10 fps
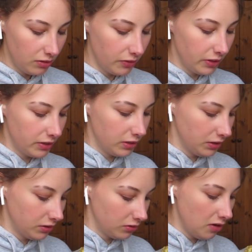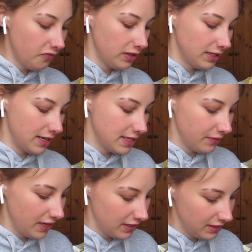Äh, hoffentlich
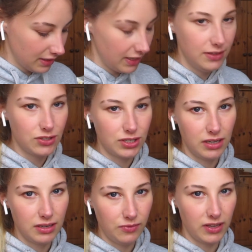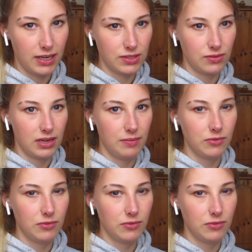werde ich keine starken Impfreaktionen haben.